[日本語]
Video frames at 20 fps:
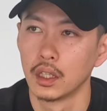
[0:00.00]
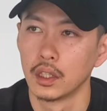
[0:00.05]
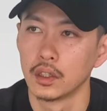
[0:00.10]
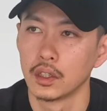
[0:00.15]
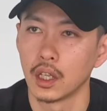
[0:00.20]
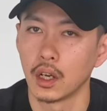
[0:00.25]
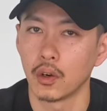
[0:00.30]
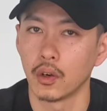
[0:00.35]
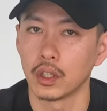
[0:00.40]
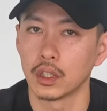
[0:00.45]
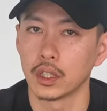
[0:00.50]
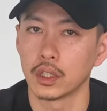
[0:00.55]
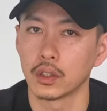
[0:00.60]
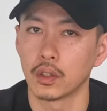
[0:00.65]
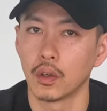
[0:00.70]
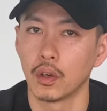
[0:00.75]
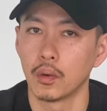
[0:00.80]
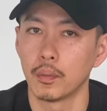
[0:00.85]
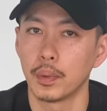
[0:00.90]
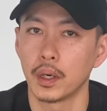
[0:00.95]
名古屋だ
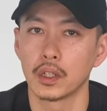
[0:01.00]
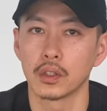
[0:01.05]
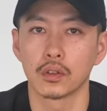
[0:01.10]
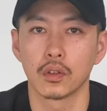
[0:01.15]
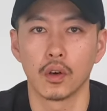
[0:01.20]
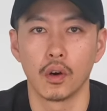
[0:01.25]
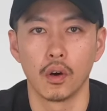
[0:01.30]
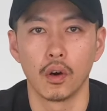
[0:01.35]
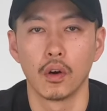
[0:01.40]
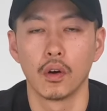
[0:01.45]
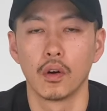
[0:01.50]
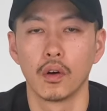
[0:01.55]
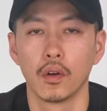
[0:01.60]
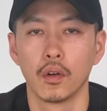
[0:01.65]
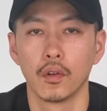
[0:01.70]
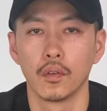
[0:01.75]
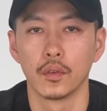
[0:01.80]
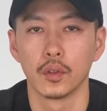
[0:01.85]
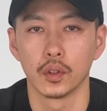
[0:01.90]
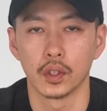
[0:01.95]
とパルコ
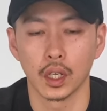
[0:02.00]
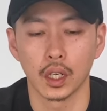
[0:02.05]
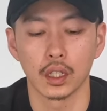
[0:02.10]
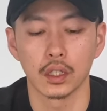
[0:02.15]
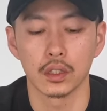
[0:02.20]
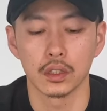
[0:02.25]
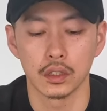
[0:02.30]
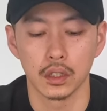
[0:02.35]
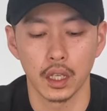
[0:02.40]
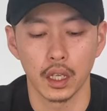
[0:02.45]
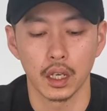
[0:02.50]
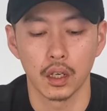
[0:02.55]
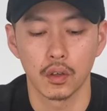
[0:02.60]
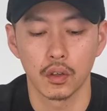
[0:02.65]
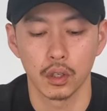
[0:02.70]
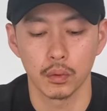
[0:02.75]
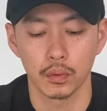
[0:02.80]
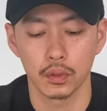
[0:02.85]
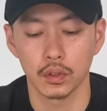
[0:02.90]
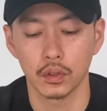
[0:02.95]
の中ですね、こ
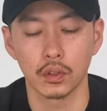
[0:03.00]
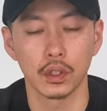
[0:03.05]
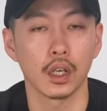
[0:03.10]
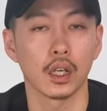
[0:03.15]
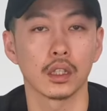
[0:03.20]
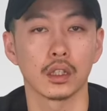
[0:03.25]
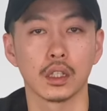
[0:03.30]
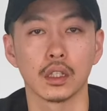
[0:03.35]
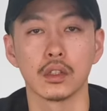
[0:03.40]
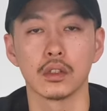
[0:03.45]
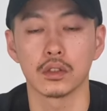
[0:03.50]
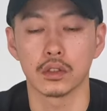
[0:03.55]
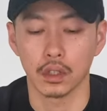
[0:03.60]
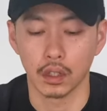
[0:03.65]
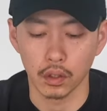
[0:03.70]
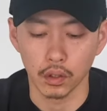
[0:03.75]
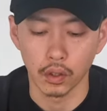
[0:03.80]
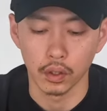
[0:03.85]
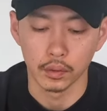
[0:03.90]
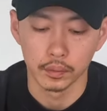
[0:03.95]
れもそこで買ったんですけ
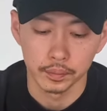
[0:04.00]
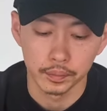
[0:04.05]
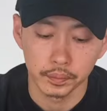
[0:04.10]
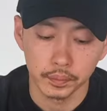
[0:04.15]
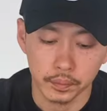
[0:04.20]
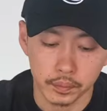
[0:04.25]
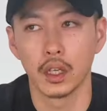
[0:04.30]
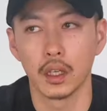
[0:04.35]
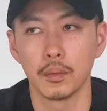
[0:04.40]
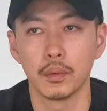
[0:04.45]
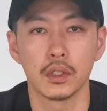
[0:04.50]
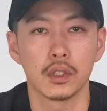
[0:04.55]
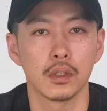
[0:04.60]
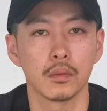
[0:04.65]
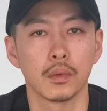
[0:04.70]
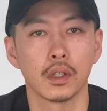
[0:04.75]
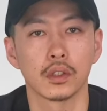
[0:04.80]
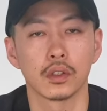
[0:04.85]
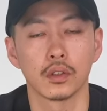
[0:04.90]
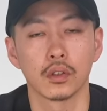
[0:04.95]
ど、 エービーシー
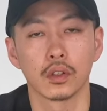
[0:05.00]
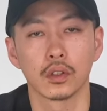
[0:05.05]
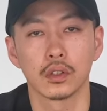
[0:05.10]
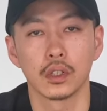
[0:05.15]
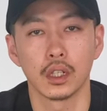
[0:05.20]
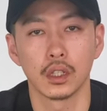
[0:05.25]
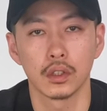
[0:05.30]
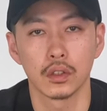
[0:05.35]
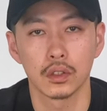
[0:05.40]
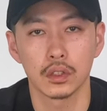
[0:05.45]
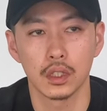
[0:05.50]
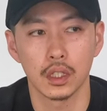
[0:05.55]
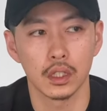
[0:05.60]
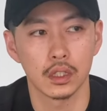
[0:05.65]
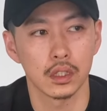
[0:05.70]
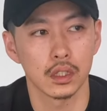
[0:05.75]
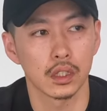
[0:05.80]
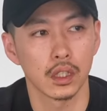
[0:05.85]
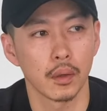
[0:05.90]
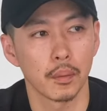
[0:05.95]
マートの
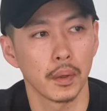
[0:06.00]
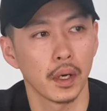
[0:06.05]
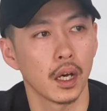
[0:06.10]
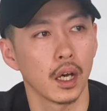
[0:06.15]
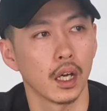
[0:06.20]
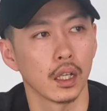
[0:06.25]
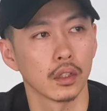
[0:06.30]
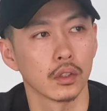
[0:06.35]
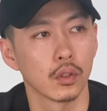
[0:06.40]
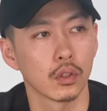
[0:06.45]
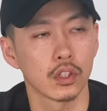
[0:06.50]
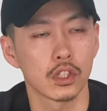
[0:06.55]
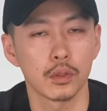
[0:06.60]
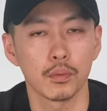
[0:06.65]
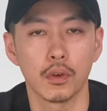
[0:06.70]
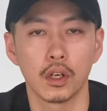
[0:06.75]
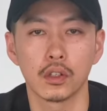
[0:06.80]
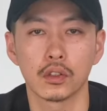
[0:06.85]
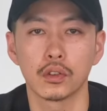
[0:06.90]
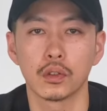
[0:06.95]
グランドステージ行けばどっち
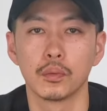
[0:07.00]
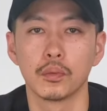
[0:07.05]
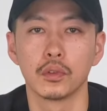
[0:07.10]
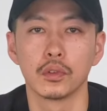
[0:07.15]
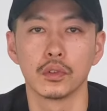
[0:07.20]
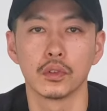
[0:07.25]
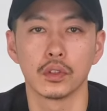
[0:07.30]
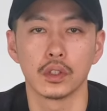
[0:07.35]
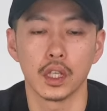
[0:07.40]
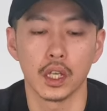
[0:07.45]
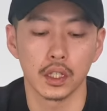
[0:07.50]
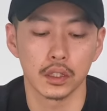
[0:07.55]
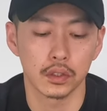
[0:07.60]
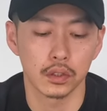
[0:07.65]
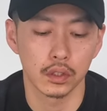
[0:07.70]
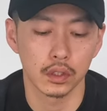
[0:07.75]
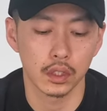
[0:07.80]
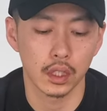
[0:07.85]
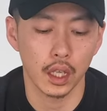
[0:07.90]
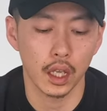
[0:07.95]
もあると思うので、
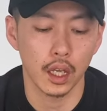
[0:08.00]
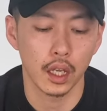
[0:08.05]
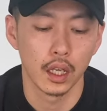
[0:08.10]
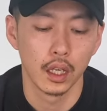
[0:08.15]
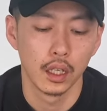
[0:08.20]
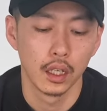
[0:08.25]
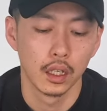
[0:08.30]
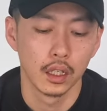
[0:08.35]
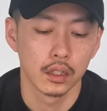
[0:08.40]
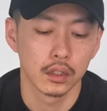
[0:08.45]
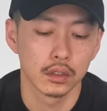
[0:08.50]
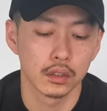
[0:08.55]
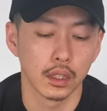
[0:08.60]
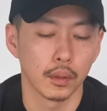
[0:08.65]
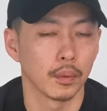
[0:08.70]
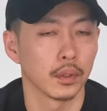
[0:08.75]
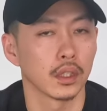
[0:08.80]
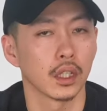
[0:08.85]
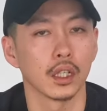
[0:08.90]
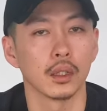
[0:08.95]
それで比
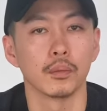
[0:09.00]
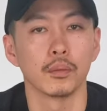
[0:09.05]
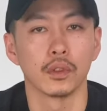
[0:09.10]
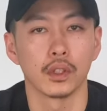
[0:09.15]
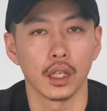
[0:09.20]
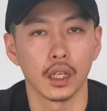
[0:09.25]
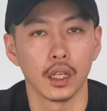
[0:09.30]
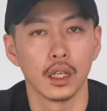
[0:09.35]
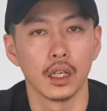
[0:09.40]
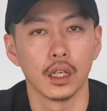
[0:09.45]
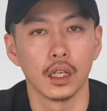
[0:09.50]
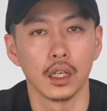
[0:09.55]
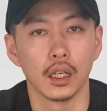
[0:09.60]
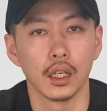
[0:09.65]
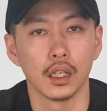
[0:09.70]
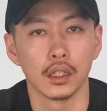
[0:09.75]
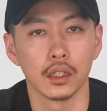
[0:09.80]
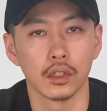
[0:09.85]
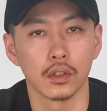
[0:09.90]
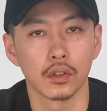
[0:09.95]
べたりもね、
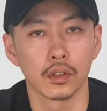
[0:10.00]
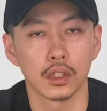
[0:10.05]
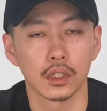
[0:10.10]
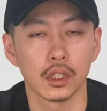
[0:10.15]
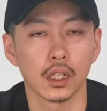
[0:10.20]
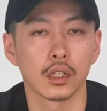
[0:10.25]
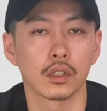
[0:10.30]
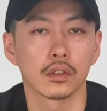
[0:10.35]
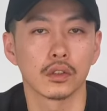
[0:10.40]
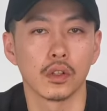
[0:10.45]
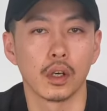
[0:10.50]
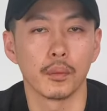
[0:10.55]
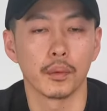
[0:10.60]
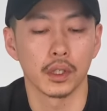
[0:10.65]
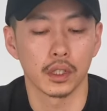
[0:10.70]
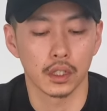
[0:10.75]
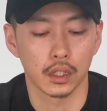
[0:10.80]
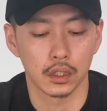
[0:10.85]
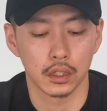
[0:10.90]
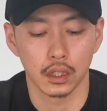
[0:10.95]
えー、日本企画と
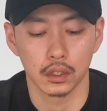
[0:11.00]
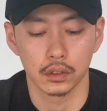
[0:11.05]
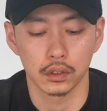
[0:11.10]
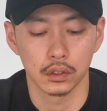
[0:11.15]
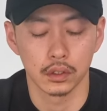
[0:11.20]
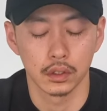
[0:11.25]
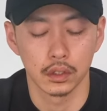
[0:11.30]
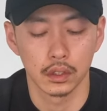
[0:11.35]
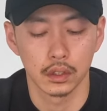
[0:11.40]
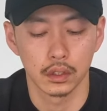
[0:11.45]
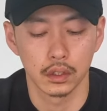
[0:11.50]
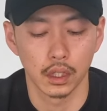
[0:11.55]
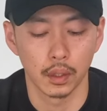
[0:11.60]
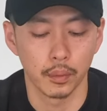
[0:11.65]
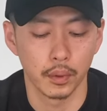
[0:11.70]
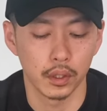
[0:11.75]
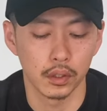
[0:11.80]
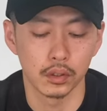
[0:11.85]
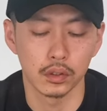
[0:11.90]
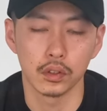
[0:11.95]
アメリカ企画比
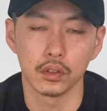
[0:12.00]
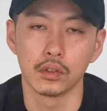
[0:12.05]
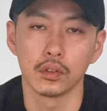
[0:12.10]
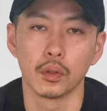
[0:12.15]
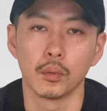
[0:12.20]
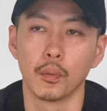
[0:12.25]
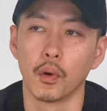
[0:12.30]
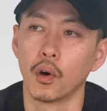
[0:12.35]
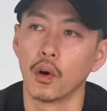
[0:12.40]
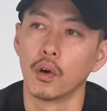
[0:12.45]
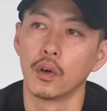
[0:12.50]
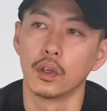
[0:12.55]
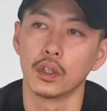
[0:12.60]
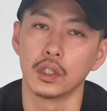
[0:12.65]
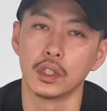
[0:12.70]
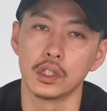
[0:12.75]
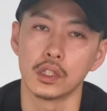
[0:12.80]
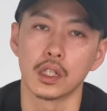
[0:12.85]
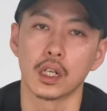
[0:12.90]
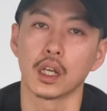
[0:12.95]
べるっていうのも
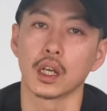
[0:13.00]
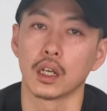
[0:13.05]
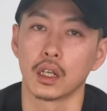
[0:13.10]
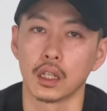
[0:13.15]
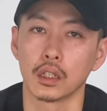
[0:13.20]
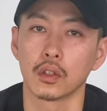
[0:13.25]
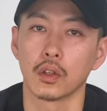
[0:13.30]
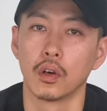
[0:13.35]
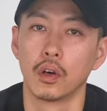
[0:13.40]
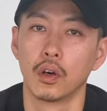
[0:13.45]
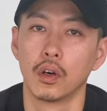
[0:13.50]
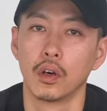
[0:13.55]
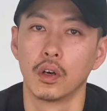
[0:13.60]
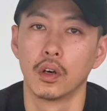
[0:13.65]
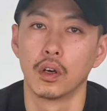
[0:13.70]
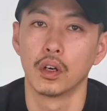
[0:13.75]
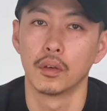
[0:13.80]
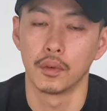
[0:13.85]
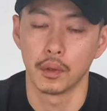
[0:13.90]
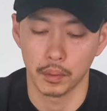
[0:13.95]
いいんじゃないかなと
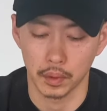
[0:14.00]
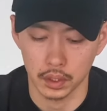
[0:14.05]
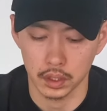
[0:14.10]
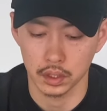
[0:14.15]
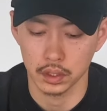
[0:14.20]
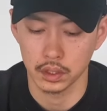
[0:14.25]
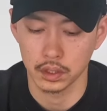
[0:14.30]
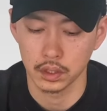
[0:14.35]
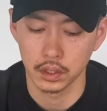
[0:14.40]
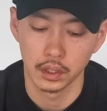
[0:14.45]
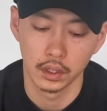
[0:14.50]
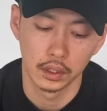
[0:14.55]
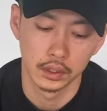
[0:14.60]
思います。